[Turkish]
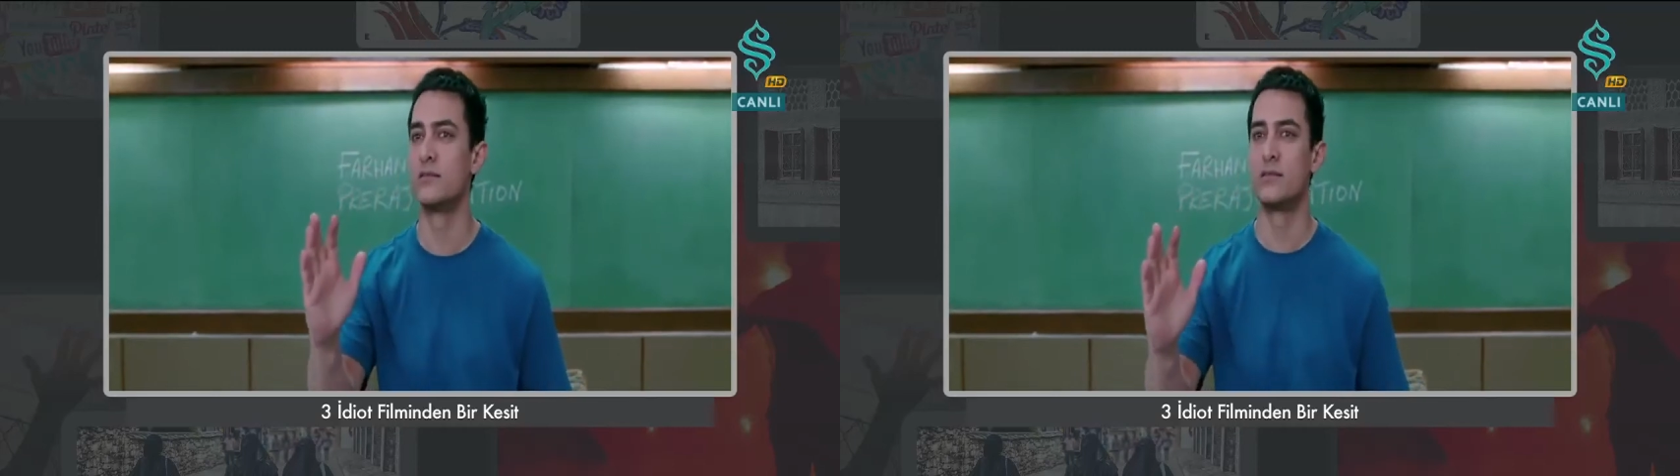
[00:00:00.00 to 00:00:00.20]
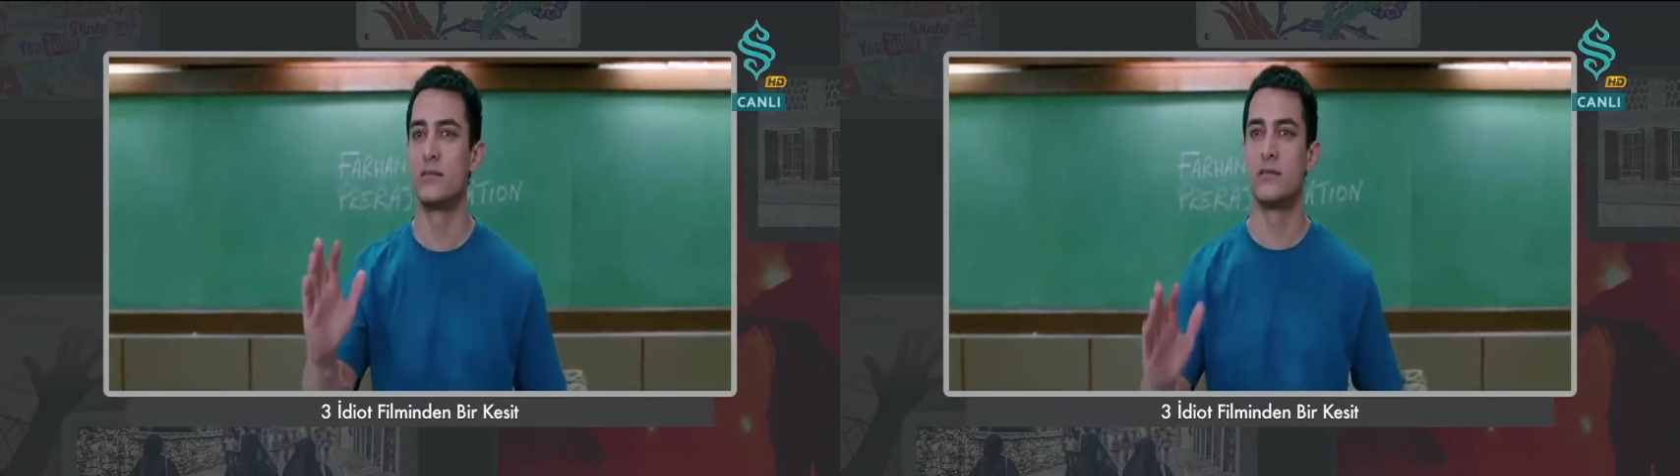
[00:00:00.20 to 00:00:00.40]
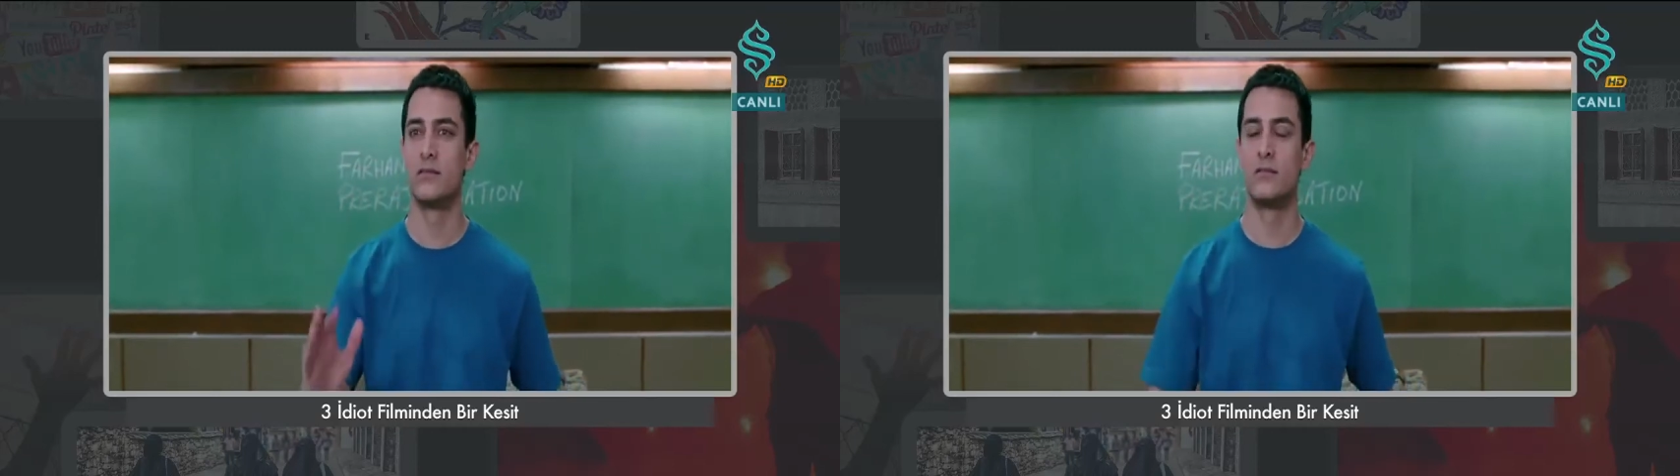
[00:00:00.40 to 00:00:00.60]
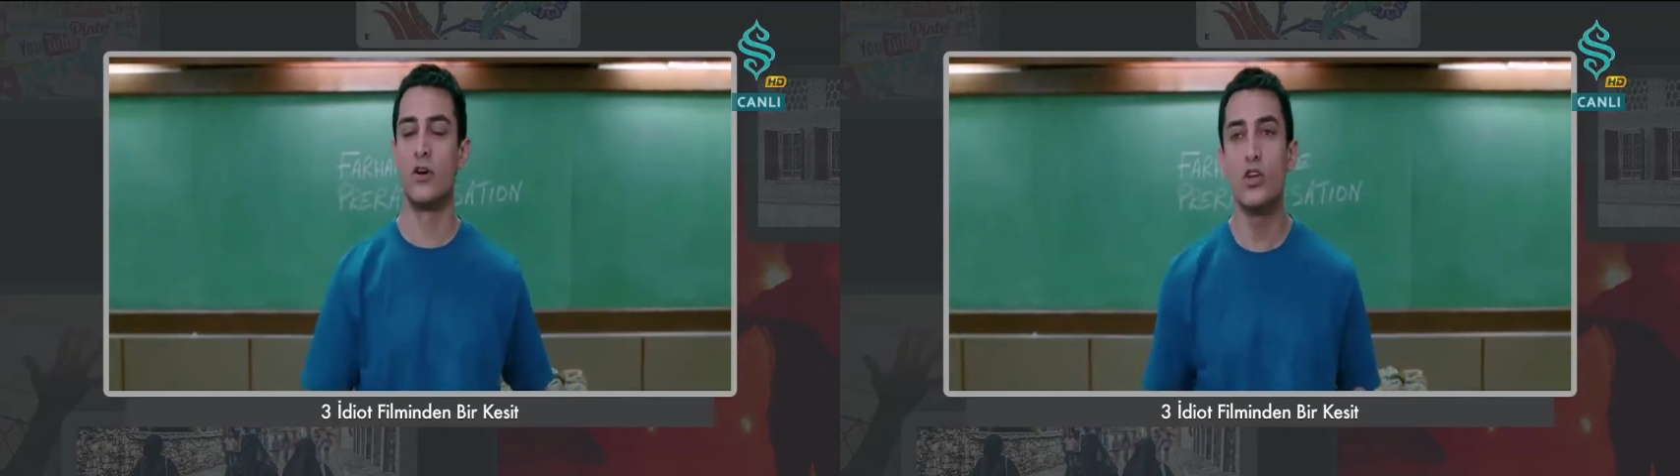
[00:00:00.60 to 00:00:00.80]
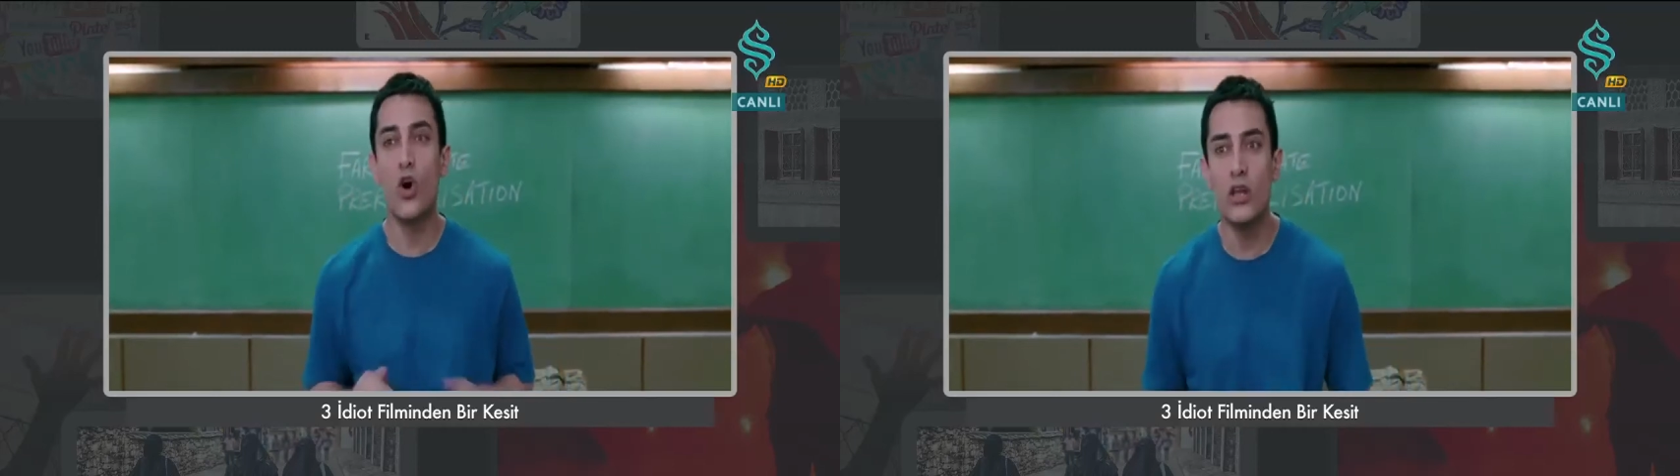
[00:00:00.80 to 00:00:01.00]
mı?
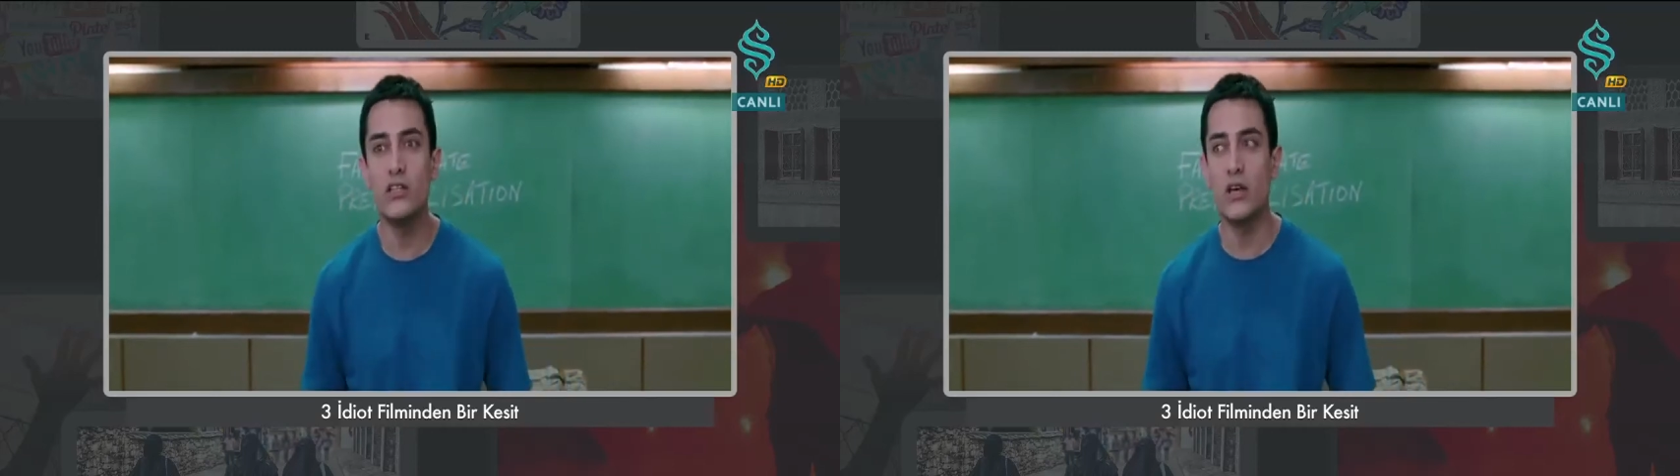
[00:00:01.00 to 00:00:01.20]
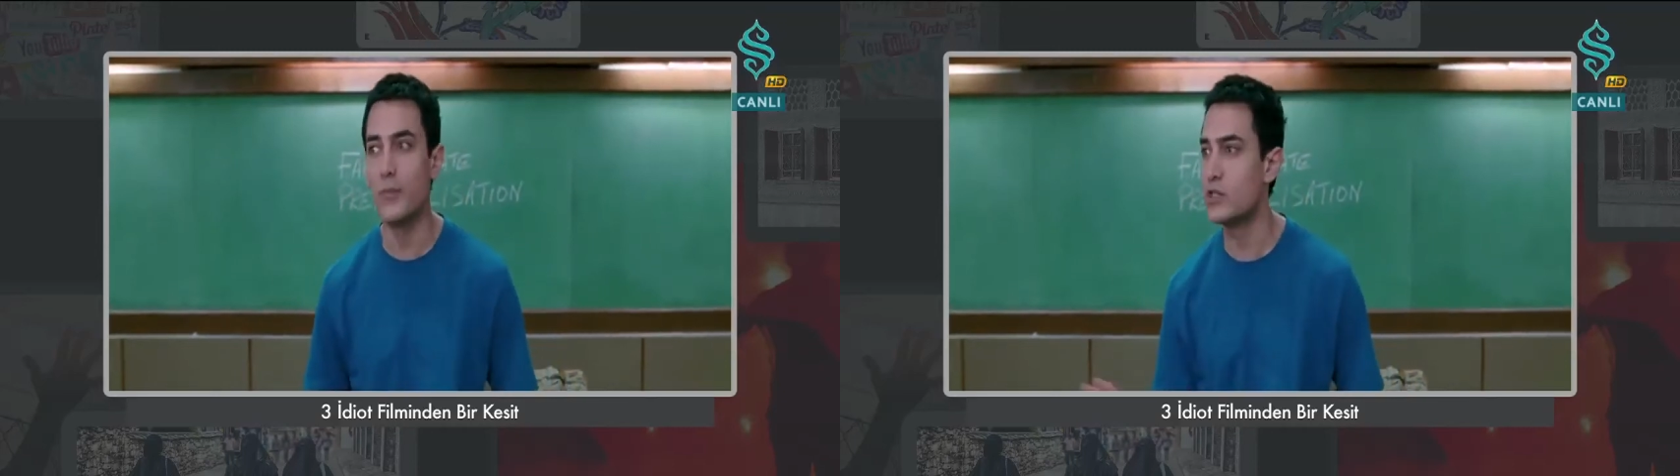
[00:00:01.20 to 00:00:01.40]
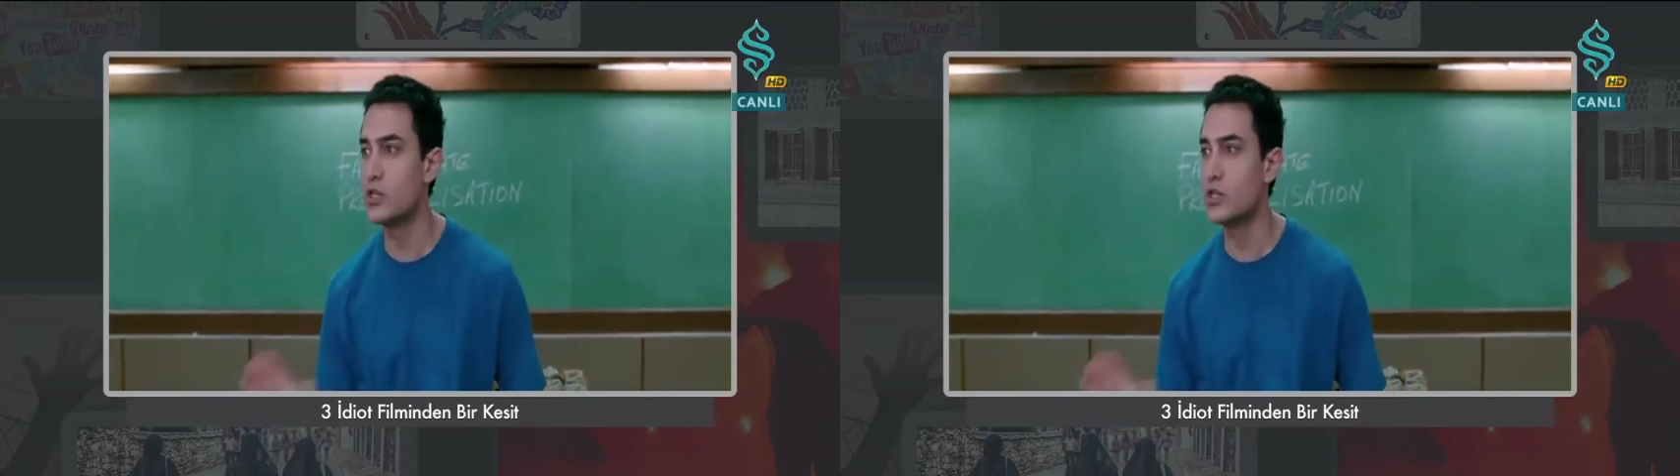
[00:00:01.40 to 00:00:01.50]
Sadece